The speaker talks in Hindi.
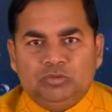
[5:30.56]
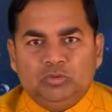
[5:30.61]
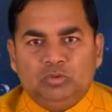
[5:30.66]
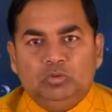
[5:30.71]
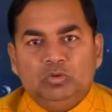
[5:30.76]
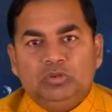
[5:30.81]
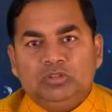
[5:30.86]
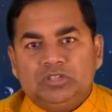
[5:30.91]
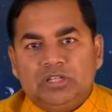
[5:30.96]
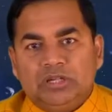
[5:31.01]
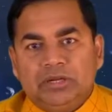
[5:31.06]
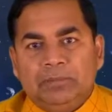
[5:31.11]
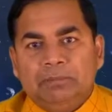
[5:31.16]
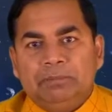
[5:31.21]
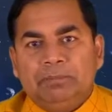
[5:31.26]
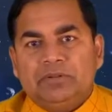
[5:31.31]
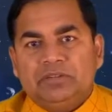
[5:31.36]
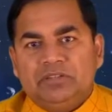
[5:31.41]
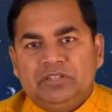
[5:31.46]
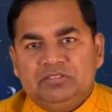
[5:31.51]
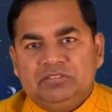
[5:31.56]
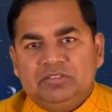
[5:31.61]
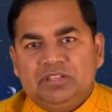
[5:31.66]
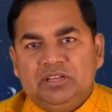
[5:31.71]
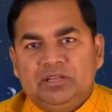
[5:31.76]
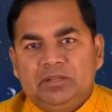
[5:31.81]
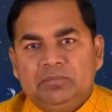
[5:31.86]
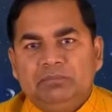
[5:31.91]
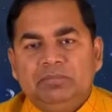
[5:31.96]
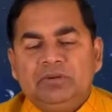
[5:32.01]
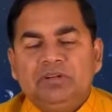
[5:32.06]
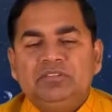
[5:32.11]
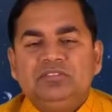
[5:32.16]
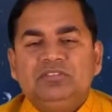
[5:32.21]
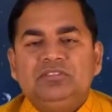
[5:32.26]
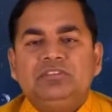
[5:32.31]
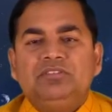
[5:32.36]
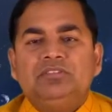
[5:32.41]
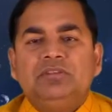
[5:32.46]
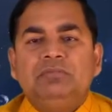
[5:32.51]
दूरतरे प्रदेशे
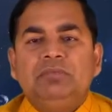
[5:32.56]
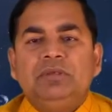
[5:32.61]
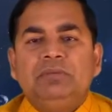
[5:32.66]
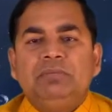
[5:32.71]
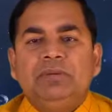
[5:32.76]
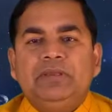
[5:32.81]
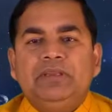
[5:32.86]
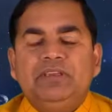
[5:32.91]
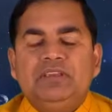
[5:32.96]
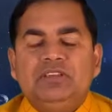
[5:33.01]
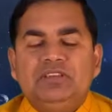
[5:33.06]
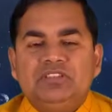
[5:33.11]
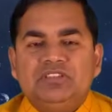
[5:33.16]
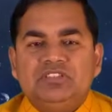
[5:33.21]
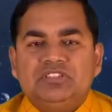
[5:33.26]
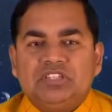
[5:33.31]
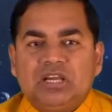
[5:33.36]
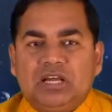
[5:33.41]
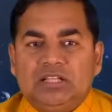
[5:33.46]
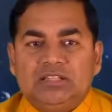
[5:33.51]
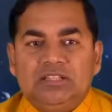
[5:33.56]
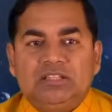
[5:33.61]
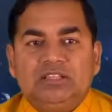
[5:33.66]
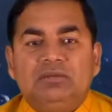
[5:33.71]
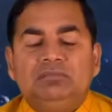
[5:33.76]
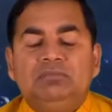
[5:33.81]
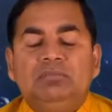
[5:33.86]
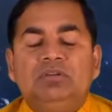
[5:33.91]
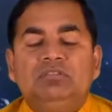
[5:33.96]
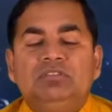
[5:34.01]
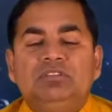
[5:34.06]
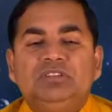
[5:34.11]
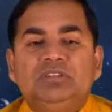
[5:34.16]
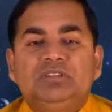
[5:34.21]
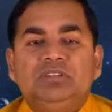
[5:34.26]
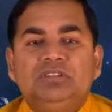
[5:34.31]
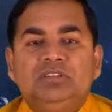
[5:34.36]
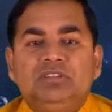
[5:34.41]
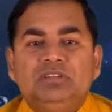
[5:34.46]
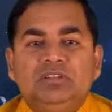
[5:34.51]
लंबनस्य समीपे चाधिकम भवति
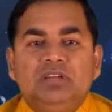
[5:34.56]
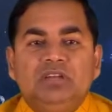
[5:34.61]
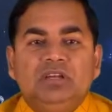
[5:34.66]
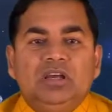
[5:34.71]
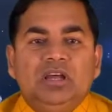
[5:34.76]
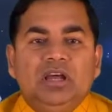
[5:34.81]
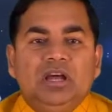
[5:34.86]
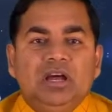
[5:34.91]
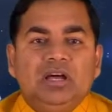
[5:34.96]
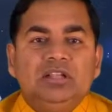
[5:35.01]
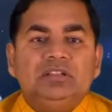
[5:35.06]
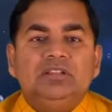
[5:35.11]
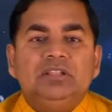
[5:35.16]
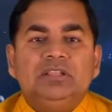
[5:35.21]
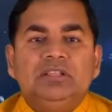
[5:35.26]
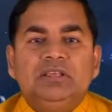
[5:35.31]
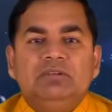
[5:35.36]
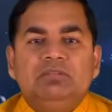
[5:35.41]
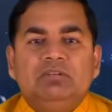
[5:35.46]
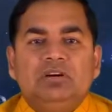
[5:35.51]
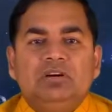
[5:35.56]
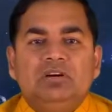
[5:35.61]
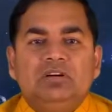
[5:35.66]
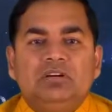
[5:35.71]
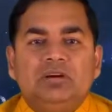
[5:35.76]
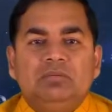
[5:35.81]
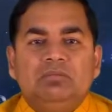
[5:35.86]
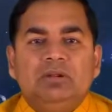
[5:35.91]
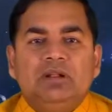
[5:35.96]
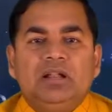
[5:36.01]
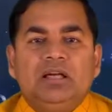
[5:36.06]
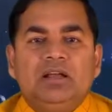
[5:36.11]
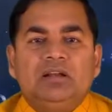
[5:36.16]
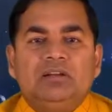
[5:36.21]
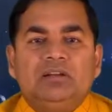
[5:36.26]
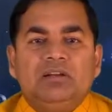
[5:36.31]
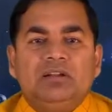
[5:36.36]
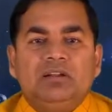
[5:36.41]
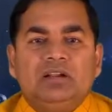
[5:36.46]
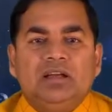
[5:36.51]
अतएव
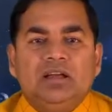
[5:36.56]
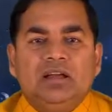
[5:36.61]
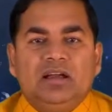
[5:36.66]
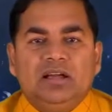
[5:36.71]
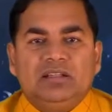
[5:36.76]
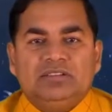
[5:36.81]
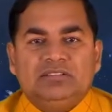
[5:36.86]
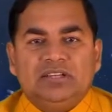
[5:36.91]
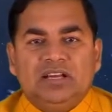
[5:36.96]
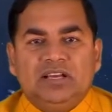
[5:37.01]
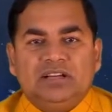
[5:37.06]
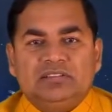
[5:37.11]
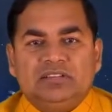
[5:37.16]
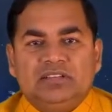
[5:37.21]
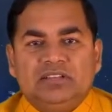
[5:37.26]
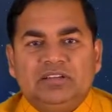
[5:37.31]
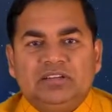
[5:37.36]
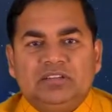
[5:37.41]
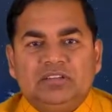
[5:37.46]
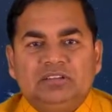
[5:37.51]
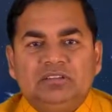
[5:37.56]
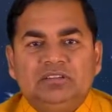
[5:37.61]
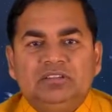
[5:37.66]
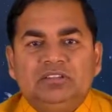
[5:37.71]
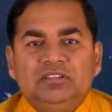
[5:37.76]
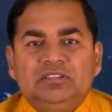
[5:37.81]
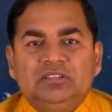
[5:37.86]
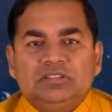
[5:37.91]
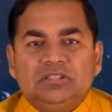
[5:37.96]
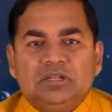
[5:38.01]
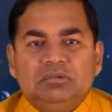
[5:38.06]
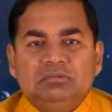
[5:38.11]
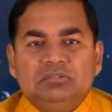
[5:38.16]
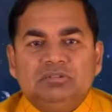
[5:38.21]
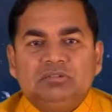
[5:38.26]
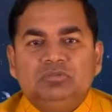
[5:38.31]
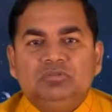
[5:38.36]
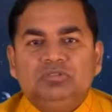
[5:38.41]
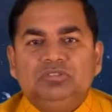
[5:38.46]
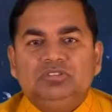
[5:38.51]
कमलाकर आचार्येण
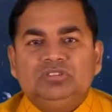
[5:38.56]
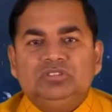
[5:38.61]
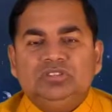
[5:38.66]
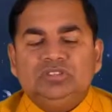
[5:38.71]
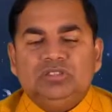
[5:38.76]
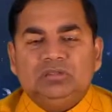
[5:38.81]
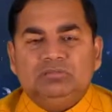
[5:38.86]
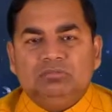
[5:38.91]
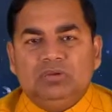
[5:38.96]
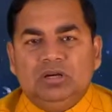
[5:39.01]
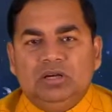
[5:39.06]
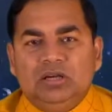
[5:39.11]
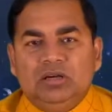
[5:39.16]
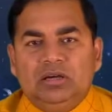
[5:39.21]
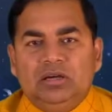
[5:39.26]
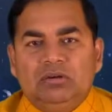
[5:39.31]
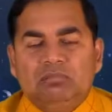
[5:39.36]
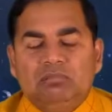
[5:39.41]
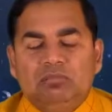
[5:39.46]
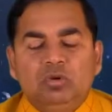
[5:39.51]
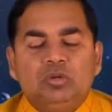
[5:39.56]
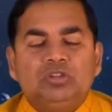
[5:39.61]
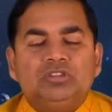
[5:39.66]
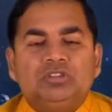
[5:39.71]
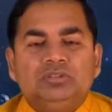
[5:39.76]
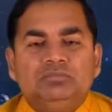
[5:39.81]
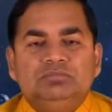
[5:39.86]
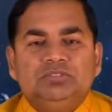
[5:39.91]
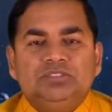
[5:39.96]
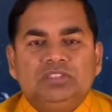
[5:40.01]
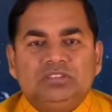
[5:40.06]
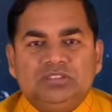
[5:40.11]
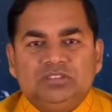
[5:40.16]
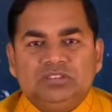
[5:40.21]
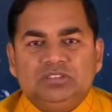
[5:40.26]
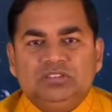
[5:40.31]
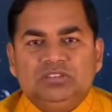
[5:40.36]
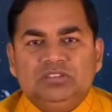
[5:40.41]
तावत् उचितम उक्तम यत